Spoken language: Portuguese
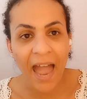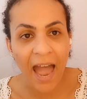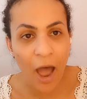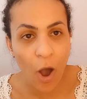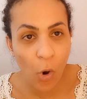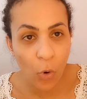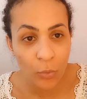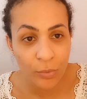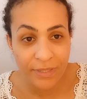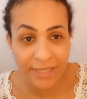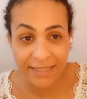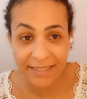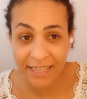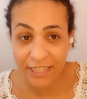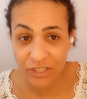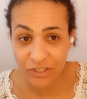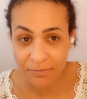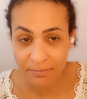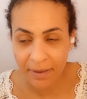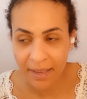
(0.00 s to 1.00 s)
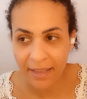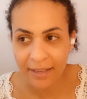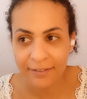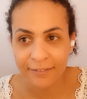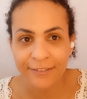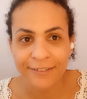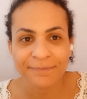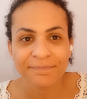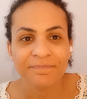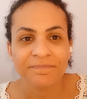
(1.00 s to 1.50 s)
alguns
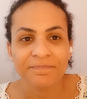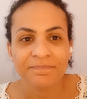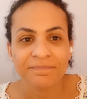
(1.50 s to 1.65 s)
atendimentos